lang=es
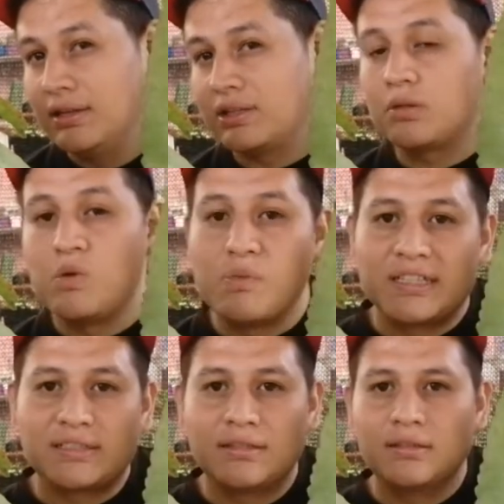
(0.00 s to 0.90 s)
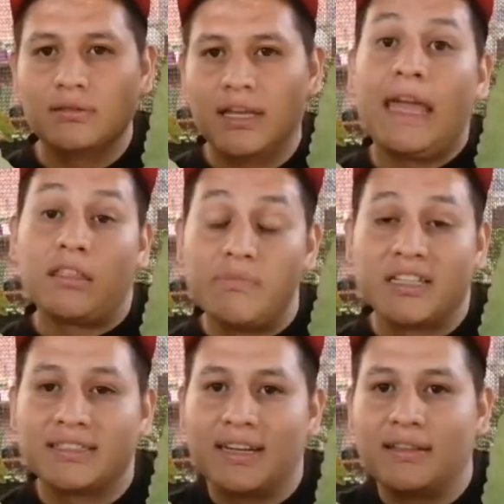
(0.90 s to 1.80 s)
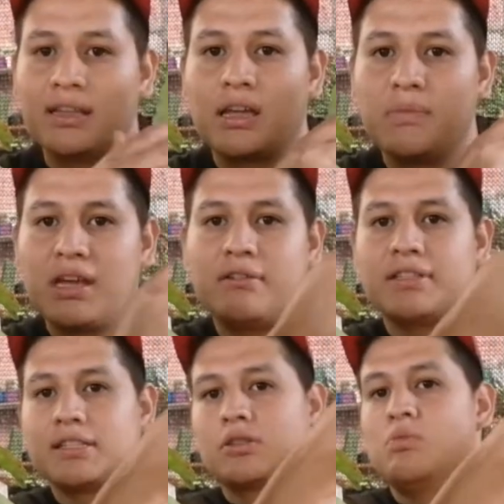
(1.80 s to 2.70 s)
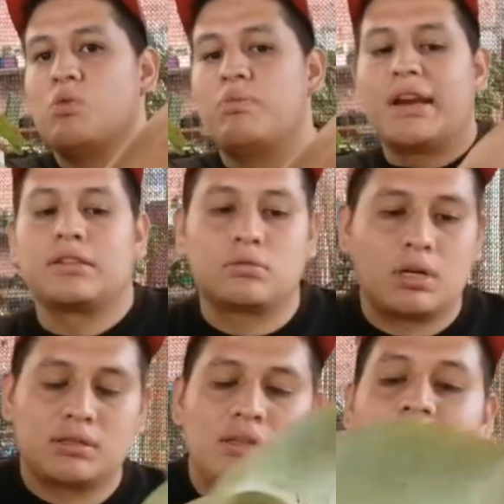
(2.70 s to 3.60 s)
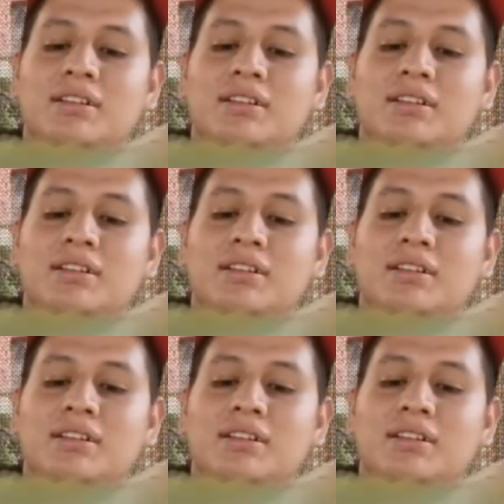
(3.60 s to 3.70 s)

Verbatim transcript: Es como más, es más grande que mi cabeza, es como un brazo casi.